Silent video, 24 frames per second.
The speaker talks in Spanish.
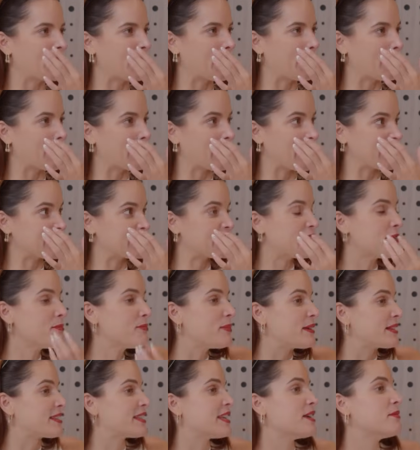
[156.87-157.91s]
y, así
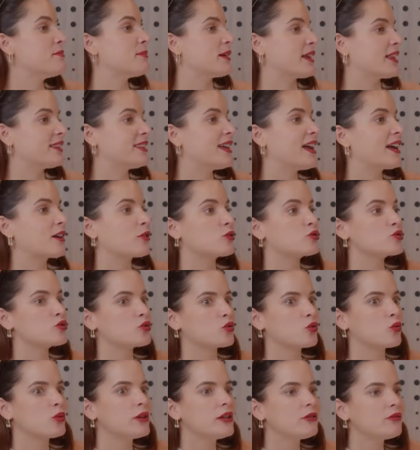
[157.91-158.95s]
empecé, en verdad, a
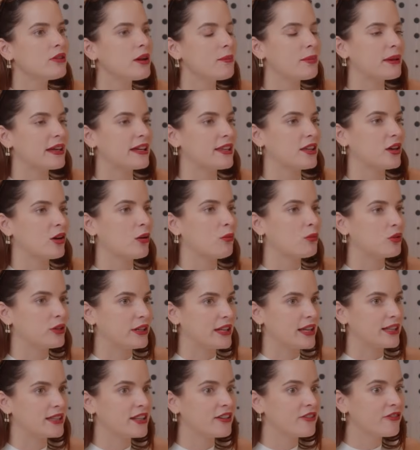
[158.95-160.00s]
construir una pequeña
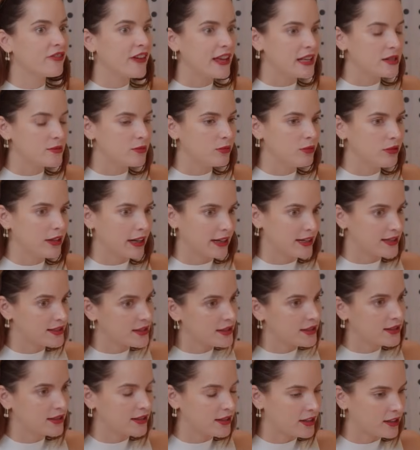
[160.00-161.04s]
comunidad en Facebook, en
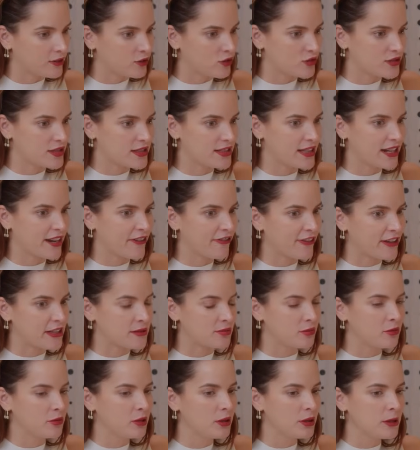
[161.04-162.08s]
ese entonces era
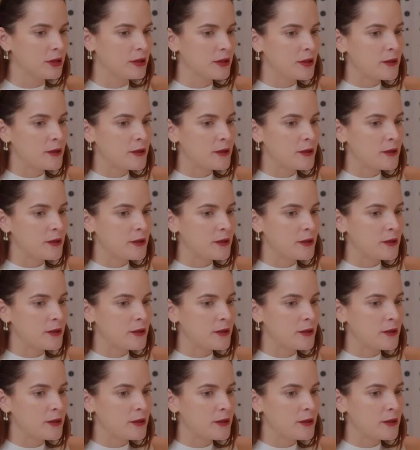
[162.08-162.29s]
Facebook,